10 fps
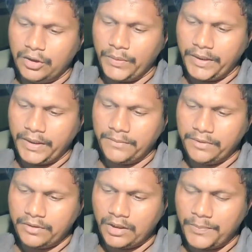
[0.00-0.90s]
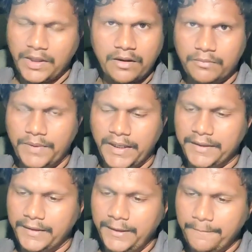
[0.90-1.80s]
రెండు వేల ఎనిమిది వందల పదహారు రూపాయలు
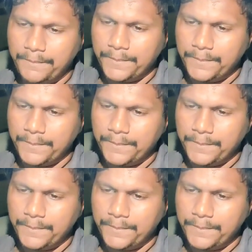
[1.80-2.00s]
అయింది